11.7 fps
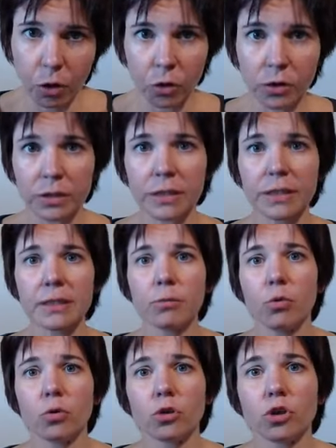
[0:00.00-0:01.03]
Und diese
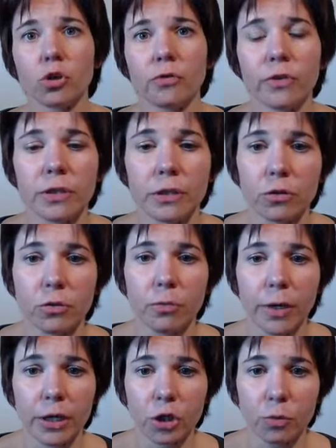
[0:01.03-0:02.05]
Bodenstoffe sind zum
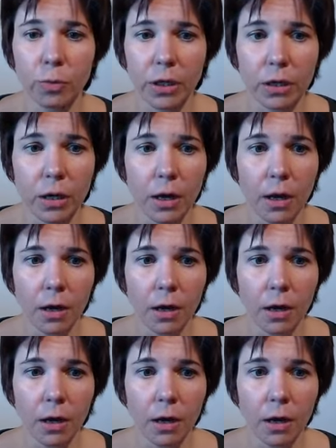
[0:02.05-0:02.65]
Beispiel